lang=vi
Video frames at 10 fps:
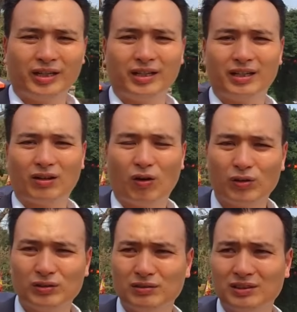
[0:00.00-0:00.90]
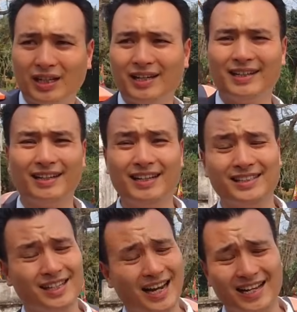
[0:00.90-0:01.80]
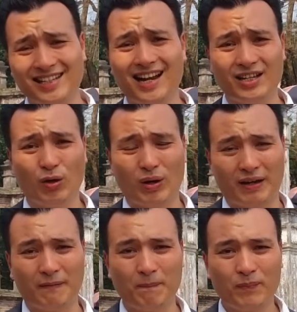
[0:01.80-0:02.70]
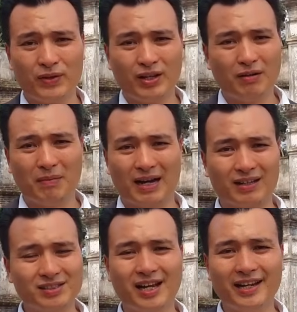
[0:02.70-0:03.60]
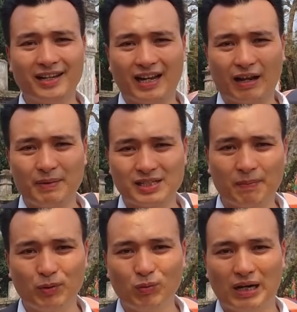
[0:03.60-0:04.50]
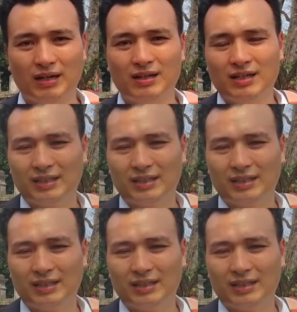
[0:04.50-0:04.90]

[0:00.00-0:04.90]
thì có xây đi xây lại rất là nhiều lần nhưng mà cứ xây là lại bị sập đúng không ạ